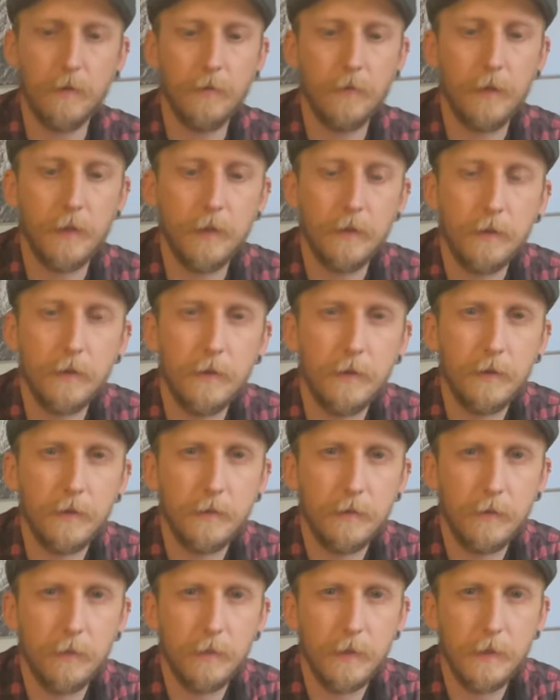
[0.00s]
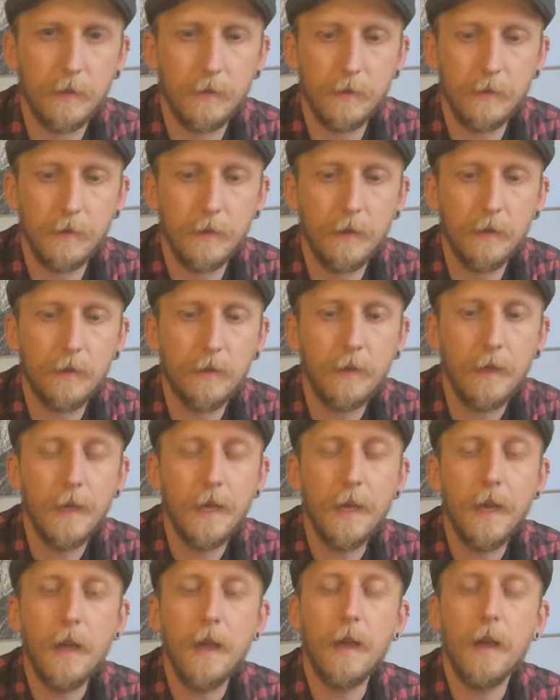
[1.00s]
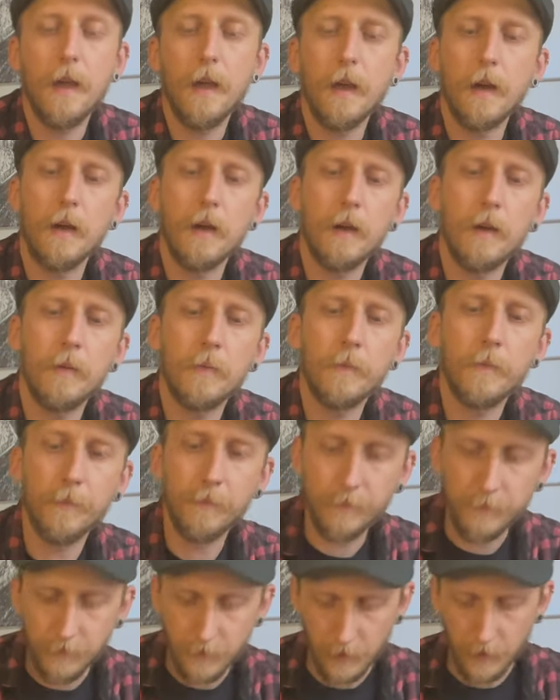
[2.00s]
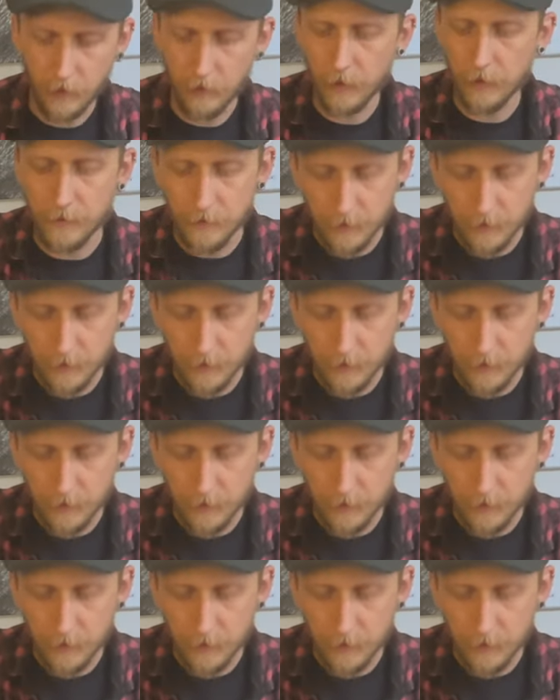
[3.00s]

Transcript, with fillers: Vielleicht könnt ihr es so besser sehen. Ähm, an